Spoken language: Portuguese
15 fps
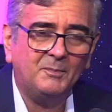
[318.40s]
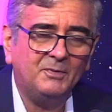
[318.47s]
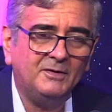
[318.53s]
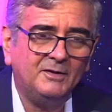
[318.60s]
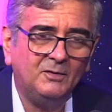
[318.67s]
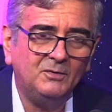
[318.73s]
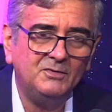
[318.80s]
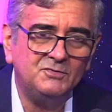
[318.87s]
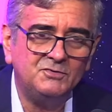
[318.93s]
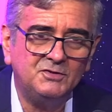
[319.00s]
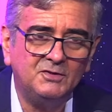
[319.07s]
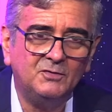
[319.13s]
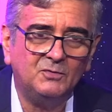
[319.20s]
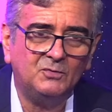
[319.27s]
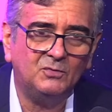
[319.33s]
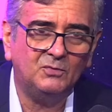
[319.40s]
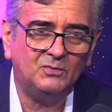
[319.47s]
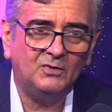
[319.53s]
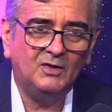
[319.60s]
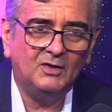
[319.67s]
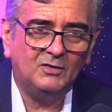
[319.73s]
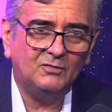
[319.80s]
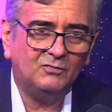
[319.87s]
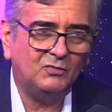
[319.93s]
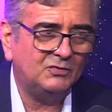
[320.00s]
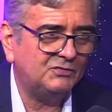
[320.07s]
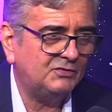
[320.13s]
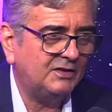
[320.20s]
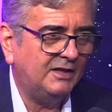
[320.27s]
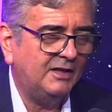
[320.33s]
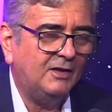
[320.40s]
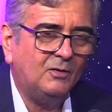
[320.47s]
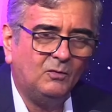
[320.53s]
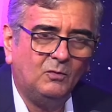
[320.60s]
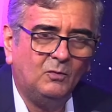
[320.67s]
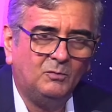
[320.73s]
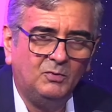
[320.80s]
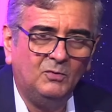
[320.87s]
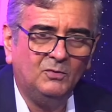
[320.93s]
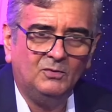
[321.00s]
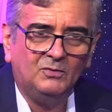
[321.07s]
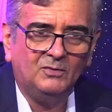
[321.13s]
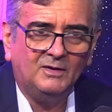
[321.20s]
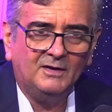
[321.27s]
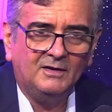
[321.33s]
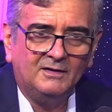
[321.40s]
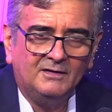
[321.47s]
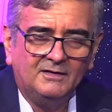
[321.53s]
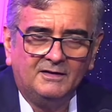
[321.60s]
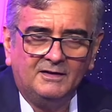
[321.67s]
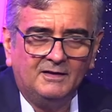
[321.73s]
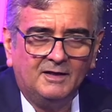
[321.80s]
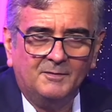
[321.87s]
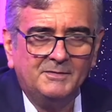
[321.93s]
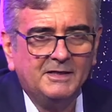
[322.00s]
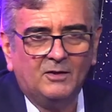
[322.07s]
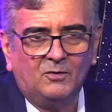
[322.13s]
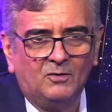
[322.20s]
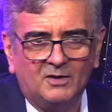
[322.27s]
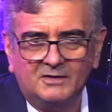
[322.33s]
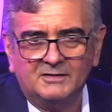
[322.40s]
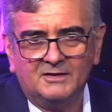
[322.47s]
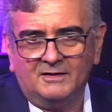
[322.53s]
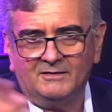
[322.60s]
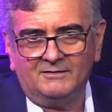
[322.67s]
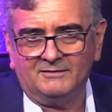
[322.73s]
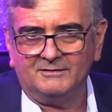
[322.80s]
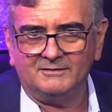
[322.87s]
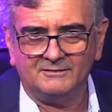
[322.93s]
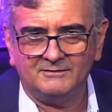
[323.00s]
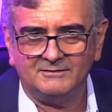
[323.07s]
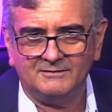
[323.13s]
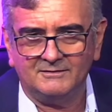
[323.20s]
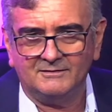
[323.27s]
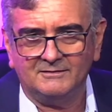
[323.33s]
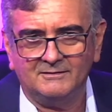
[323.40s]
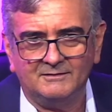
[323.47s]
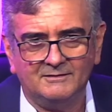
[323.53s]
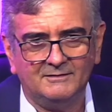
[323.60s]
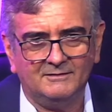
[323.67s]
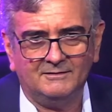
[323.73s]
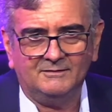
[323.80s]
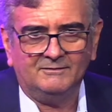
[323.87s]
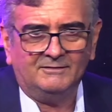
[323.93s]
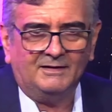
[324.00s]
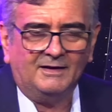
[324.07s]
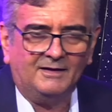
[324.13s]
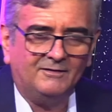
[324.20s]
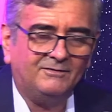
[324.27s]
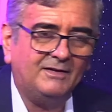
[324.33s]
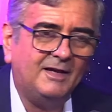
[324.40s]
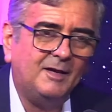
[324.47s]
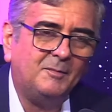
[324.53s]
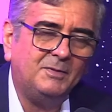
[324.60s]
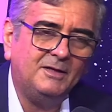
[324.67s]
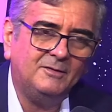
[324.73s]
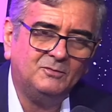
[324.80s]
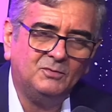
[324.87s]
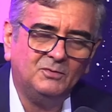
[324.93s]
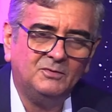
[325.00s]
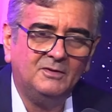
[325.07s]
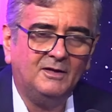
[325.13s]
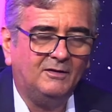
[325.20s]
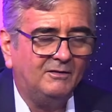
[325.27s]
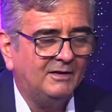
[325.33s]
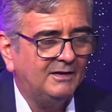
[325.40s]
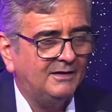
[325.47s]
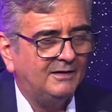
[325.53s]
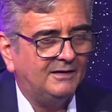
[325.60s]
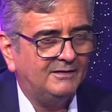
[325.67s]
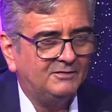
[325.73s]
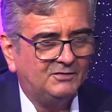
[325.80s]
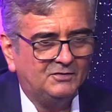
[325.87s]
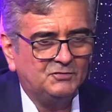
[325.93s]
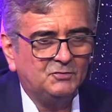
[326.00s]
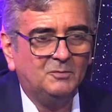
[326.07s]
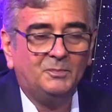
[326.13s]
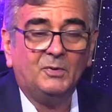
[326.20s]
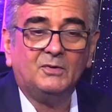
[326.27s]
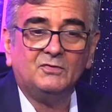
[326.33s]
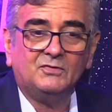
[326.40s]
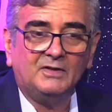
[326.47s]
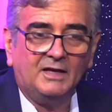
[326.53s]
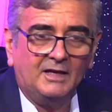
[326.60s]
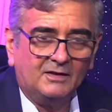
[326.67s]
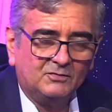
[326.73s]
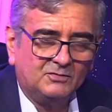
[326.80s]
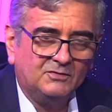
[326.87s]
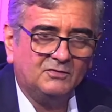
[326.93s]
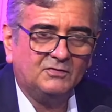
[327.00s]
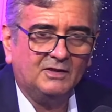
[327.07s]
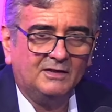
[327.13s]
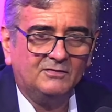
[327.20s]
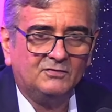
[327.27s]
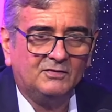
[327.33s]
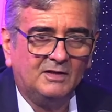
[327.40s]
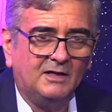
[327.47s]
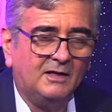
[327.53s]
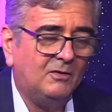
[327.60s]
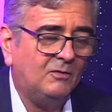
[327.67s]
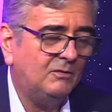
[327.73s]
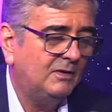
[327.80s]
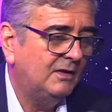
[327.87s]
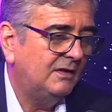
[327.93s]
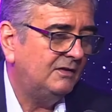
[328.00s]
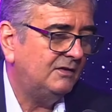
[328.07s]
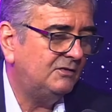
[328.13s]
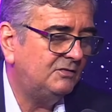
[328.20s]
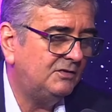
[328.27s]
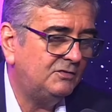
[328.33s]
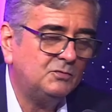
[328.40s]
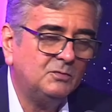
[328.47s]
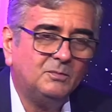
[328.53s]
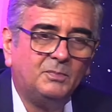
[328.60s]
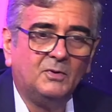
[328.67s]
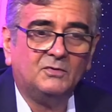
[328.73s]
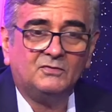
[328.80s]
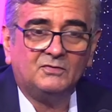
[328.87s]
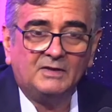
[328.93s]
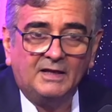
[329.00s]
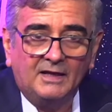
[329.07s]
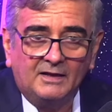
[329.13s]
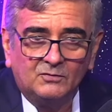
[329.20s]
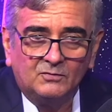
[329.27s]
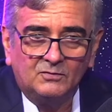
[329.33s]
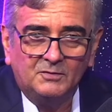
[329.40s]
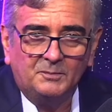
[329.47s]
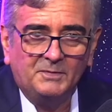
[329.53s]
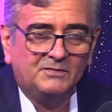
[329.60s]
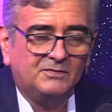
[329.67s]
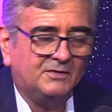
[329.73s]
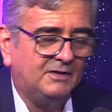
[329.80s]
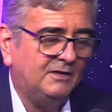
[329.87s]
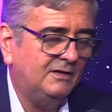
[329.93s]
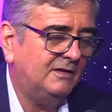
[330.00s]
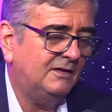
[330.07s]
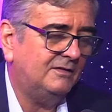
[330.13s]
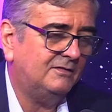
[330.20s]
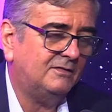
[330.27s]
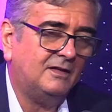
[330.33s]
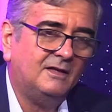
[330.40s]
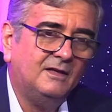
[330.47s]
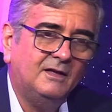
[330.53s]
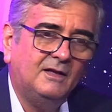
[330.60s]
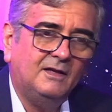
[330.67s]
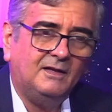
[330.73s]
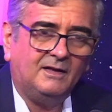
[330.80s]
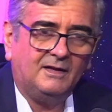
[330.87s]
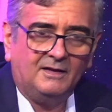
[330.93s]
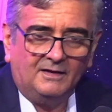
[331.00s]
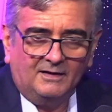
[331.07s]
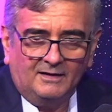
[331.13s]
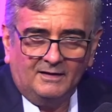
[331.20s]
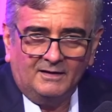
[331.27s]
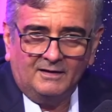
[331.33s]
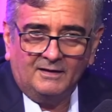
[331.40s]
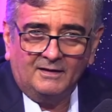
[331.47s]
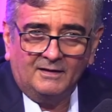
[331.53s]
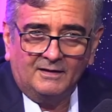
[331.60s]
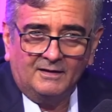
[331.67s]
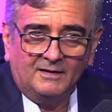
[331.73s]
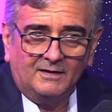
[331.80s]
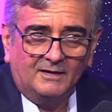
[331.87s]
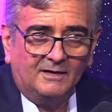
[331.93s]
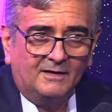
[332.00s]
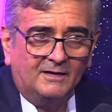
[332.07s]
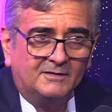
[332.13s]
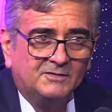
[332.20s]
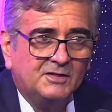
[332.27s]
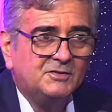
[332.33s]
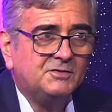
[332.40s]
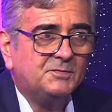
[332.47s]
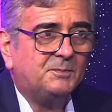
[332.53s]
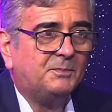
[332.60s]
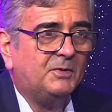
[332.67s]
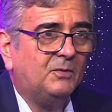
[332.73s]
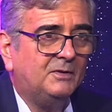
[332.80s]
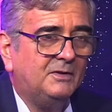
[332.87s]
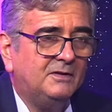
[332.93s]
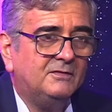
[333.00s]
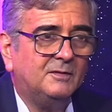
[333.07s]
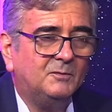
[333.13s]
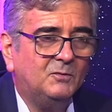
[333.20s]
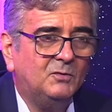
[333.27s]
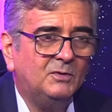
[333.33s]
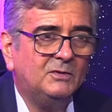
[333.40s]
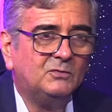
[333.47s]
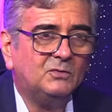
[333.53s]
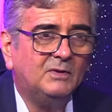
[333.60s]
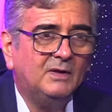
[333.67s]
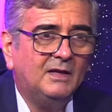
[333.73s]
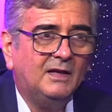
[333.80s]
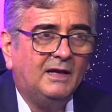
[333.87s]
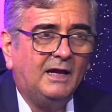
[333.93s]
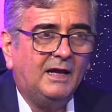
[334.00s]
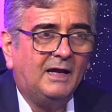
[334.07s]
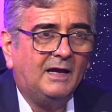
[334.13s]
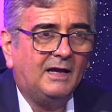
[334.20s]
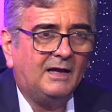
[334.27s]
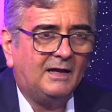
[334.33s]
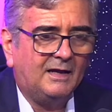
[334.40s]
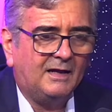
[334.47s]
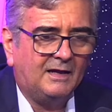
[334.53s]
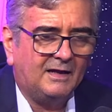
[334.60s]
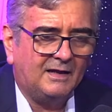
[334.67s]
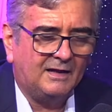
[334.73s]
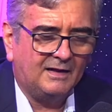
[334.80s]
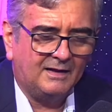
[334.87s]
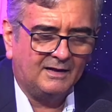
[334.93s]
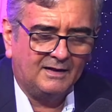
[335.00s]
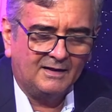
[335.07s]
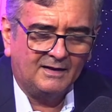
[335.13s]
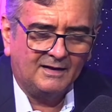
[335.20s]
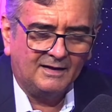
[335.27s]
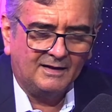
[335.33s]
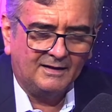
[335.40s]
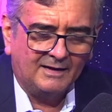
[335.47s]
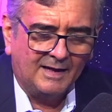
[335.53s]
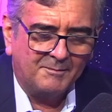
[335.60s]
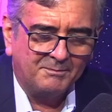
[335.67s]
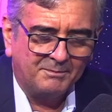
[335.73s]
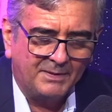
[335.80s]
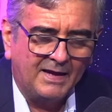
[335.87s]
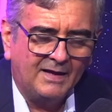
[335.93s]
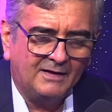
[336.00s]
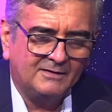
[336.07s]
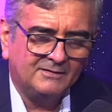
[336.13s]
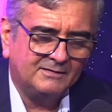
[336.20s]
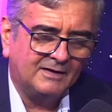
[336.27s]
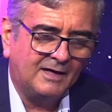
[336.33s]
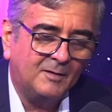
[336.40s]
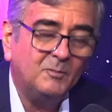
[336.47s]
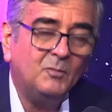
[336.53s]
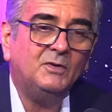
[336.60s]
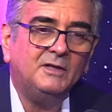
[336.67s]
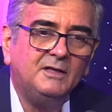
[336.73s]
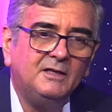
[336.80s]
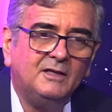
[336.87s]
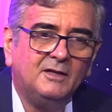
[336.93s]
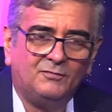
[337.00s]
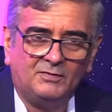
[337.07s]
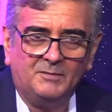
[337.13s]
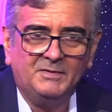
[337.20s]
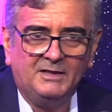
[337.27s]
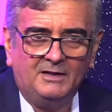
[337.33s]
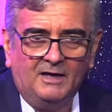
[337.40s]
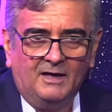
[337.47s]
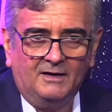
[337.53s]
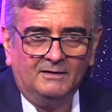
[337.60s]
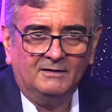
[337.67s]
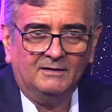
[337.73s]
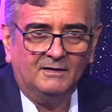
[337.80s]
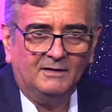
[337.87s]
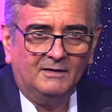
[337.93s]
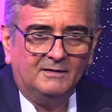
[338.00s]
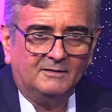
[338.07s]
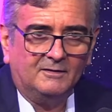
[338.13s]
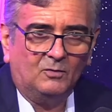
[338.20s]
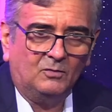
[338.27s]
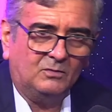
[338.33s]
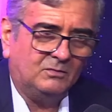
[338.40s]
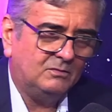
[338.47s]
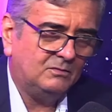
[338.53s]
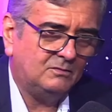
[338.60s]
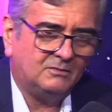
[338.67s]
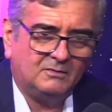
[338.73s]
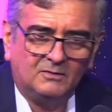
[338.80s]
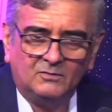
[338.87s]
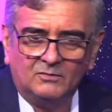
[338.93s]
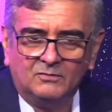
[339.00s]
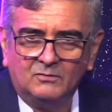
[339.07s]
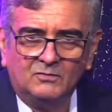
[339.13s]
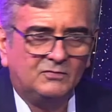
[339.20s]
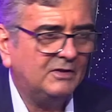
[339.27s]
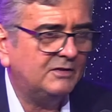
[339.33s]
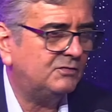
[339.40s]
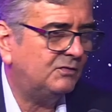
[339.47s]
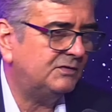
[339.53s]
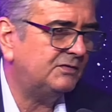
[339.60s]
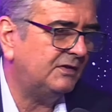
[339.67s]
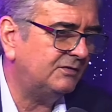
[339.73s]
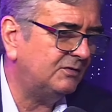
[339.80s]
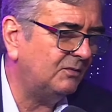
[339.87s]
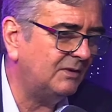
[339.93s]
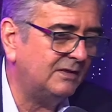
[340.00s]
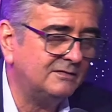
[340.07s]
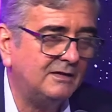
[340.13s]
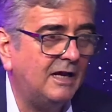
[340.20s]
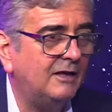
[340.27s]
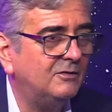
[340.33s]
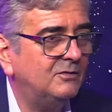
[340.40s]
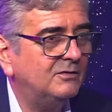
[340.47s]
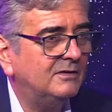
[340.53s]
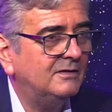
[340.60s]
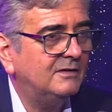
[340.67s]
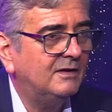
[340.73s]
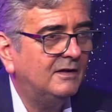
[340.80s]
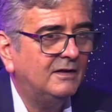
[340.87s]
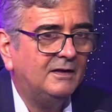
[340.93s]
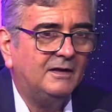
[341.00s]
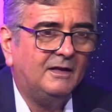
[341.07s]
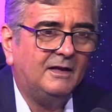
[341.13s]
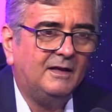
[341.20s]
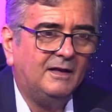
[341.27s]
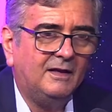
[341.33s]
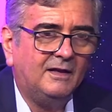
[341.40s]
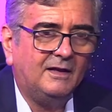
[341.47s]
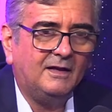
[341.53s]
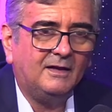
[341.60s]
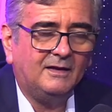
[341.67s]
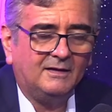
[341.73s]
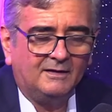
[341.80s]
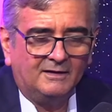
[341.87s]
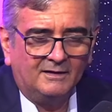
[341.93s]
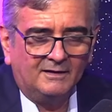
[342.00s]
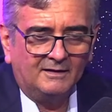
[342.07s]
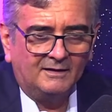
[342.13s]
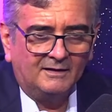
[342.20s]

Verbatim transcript: eu indico você ou o Bruno que a minha loja... Me aceita. Vai, vai abrir tudo, não existe um processo de seleção, existe um processo de pesquisa. É, a gente prioriza muito a, a, a paz, a harmonia familiar. Então, eu não, sei se vocês são casados, né? É,